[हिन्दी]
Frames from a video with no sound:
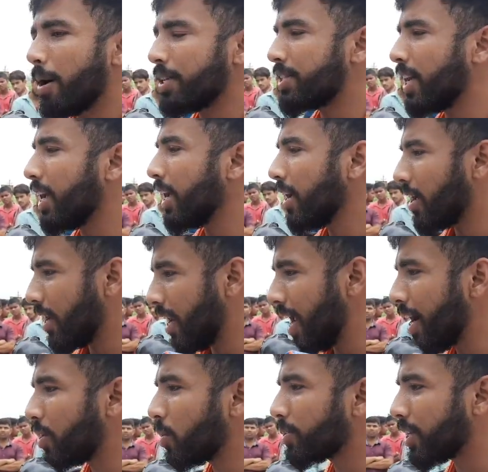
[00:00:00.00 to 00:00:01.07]
बच्चे
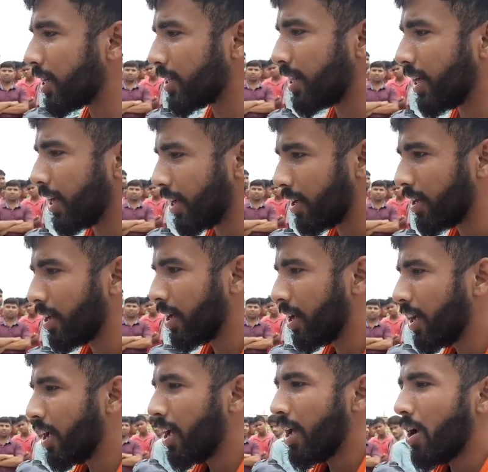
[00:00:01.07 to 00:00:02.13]
लेट हो सकते
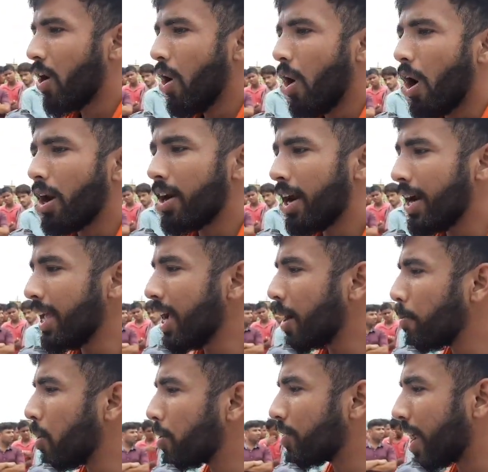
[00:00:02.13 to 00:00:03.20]
हैं ऑलरेडी
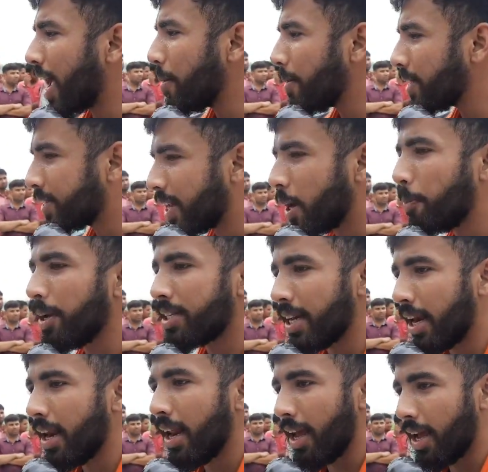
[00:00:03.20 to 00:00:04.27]
हम लोग ट्राइमेस्टर पे
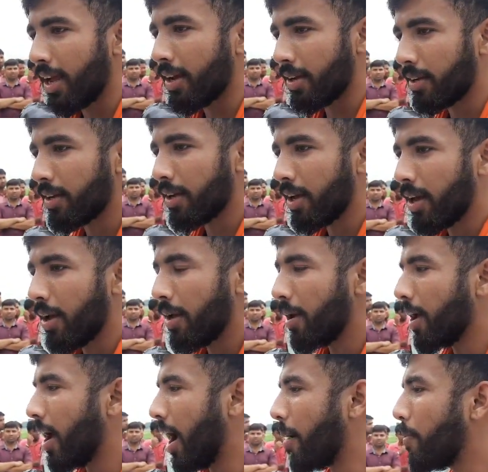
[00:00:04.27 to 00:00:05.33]
चल रहे
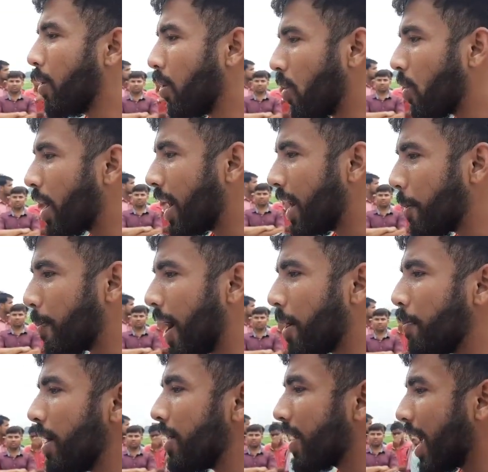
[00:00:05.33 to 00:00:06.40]
हैं हम लोगों का
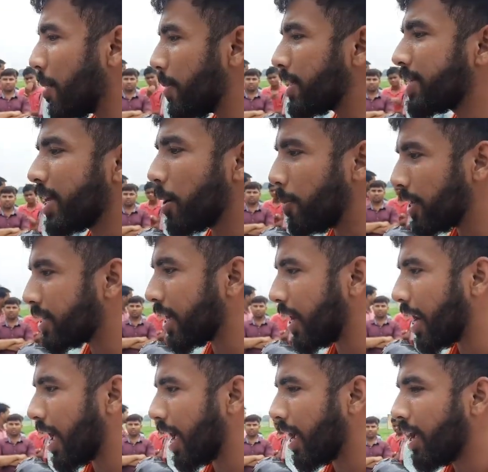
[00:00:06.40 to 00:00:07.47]
डिपार्टमेंट ट्राइमेस्टर पे
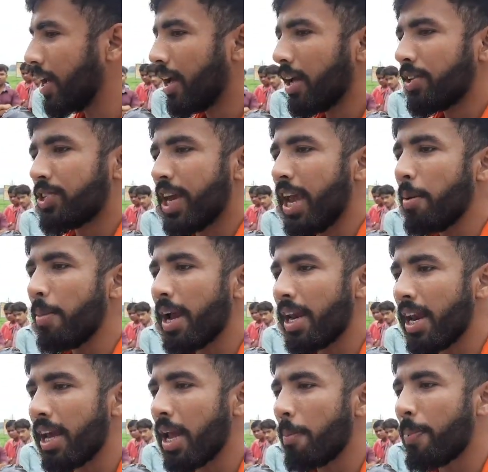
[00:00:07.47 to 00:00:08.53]
चल रहा है छः
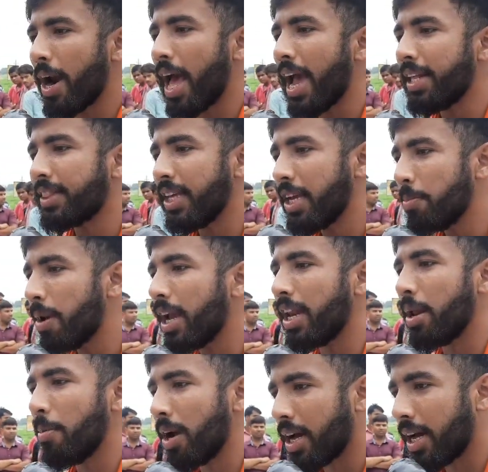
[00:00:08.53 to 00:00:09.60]
महीने की पढ़ाई तीन
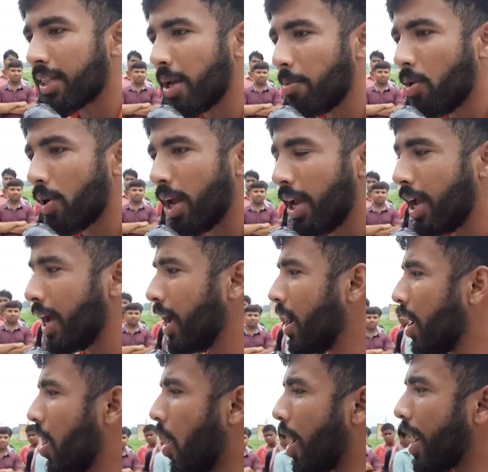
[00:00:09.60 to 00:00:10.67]
महीने में ख़त्म हो रही है
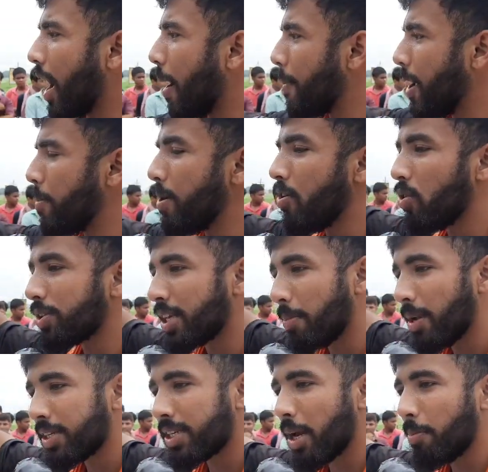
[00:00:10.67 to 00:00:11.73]
और अभी भी वो
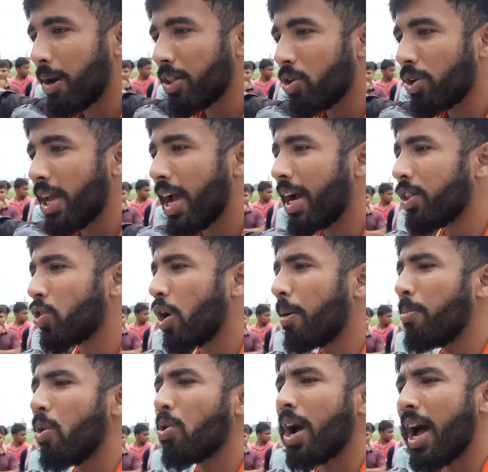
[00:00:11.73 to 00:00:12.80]
सेमेस्टर बंद हो जाएगा तो
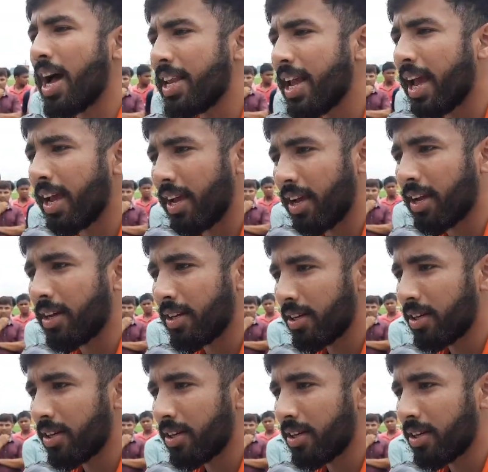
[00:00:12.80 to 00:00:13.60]
हम लोग कहाँ जाएंगे